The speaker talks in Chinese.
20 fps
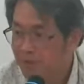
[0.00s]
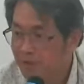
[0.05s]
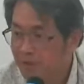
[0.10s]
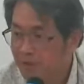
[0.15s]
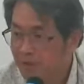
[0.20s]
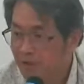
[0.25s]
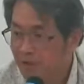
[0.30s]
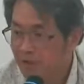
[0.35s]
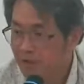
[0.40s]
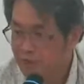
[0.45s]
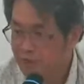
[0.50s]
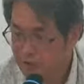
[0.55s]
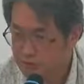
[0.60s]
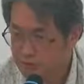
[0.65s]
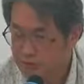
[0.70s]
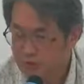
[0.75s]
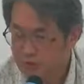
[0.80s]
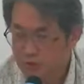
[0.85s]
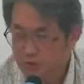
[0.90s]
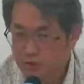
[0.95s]
啊，
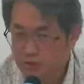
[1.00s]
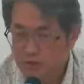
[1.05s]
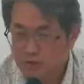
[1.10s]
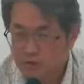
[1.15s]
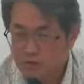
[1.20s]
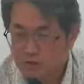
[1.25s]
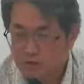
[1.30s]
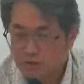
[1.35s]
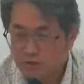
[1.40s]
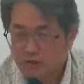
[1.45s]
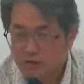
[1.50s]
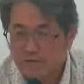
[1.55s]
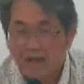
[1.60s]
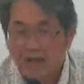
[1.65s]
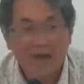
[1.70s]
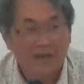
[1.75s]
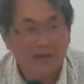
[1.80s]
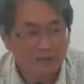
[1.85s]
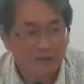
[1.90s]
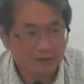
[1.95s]
石石那个大
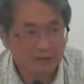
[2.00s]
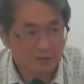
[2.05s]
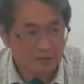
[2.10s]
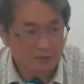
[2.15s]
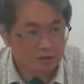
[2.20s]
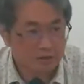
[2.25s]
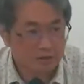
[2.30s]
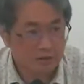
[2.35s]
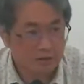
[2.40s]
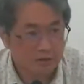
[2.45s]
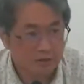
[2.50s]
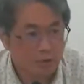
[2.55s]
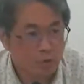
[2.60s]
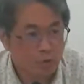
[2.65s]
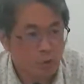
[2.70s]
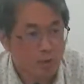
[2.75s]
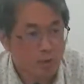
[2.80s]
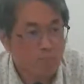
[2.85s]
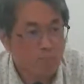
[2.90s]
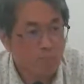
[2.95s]
理石的那个
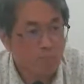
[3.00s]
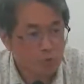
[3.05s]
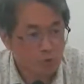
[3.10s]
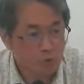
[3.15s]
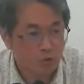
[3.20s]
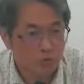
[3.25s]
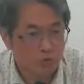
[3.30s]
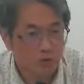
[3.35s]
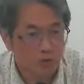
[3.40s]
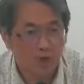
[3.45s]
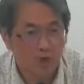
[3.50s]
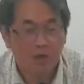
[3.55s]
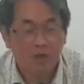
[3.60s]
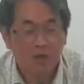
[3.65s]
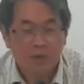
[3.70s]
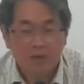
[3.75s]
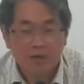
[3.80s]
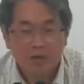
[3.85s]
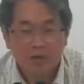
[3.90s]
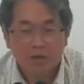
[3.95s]
棺木啊，
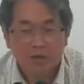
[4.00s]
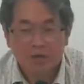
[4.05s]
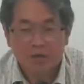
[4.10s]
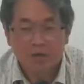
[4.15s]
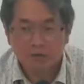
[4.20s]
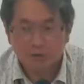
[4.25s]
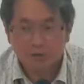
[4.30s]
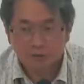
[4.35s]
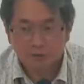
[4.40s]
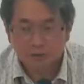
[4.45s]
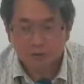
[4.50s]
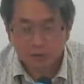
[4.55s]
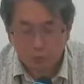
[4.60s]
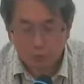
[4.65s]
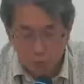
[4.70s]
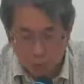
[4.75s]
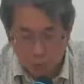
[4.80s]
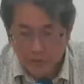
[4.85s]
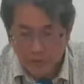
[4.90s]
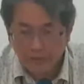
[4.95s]
然后那个石
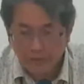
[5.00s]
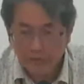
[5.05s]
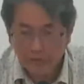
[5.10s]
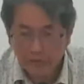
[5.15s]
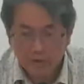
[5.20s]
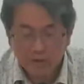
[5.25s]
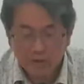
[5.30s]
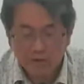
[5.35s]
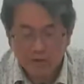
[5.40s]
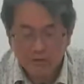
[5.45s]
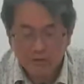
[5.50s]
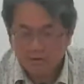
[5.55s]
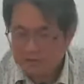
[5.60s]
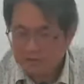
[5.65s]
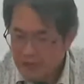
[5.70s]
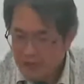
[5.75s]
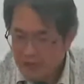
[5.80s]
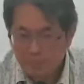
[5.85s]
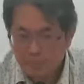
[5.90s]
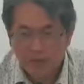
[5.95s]
棺呢
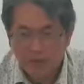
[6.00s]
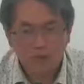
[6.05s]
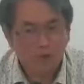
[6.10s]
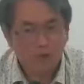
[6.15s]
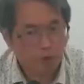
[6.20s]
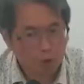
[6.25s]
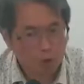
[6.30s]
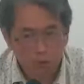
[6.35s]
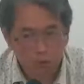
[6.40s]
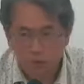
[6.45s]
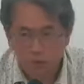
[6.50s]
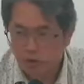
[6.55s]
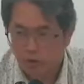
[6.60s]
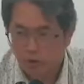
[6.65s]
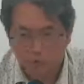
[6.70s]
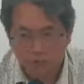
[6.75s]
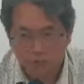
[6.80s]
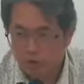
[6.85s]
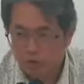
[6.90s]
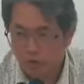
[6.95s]
上面都有
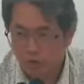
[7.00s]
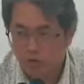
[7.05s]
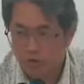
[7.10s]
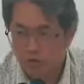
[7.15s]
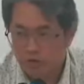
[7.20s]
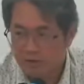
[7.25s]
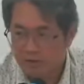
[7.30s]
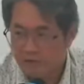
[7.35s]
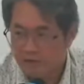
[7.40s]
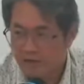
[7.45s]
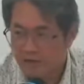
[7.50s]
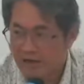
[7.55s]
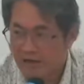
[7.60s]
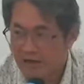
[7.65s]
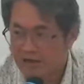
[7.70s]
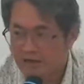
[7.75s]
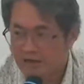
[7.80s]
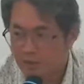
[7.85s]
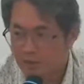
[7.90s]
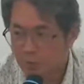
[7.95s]
都有那些拉
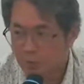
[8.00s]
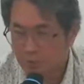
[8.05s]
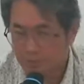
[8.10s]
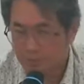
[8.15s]
丁文，